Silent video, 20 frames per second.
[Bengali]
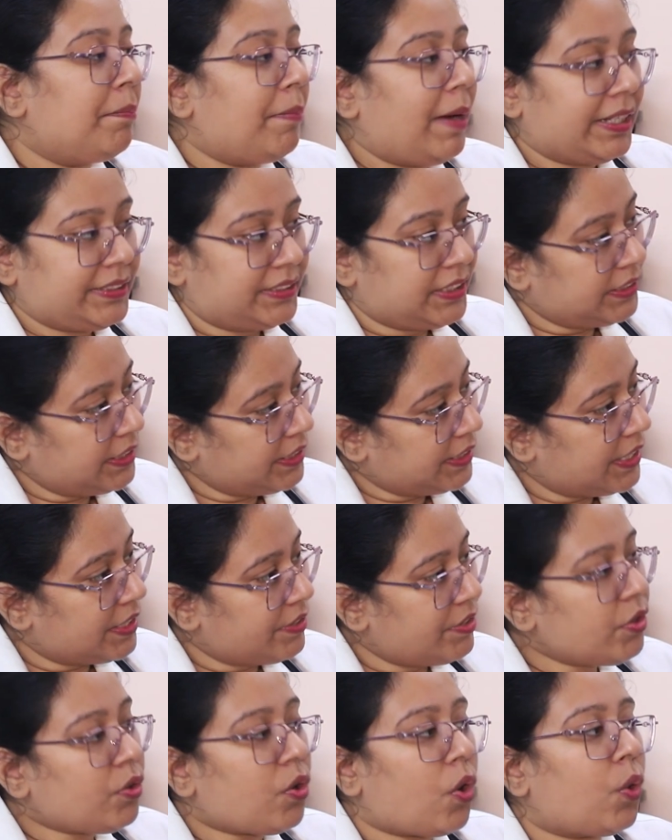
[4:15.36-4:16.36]
বাচ্চাদের
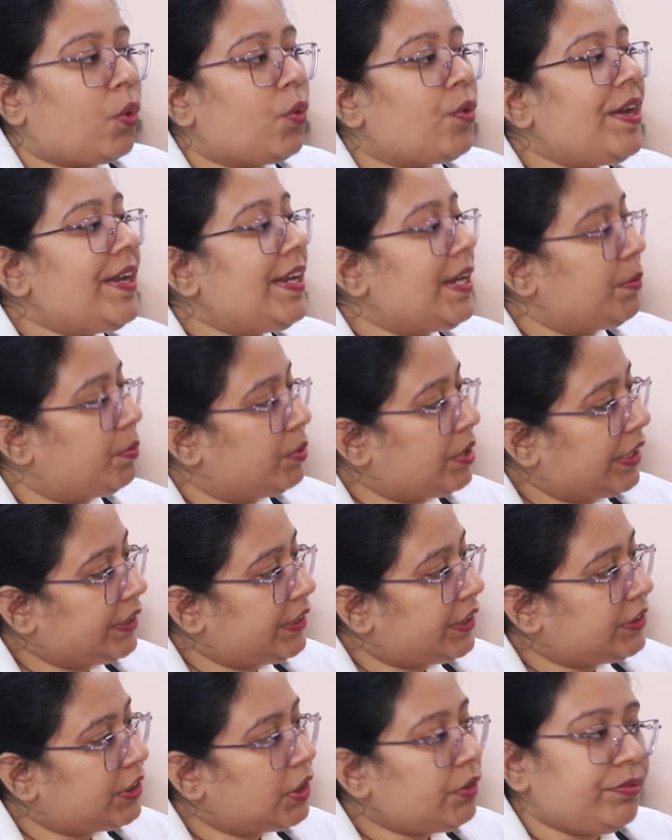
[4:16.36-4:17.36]
ক্ষেত্রে কখনোই
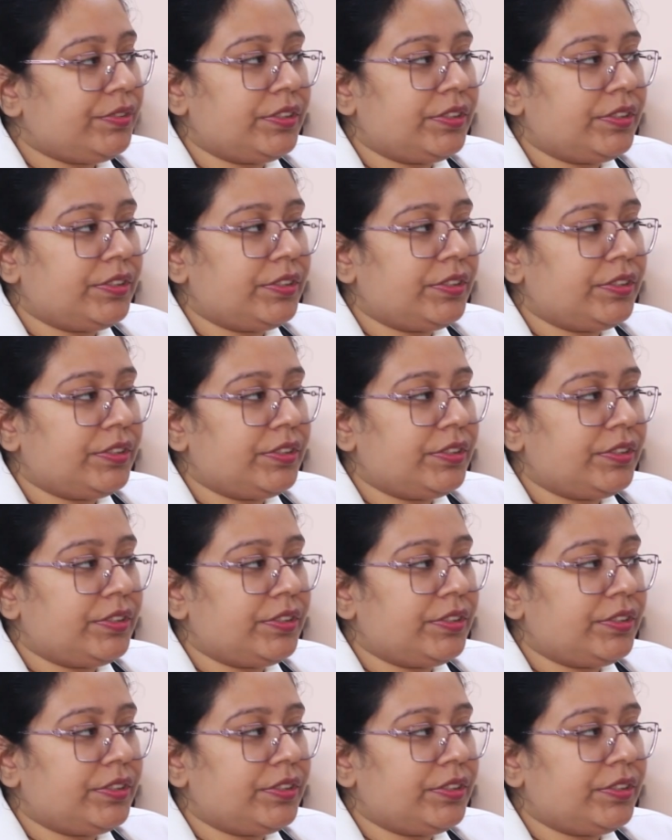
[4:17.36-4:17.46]
নেবুলাইজেশন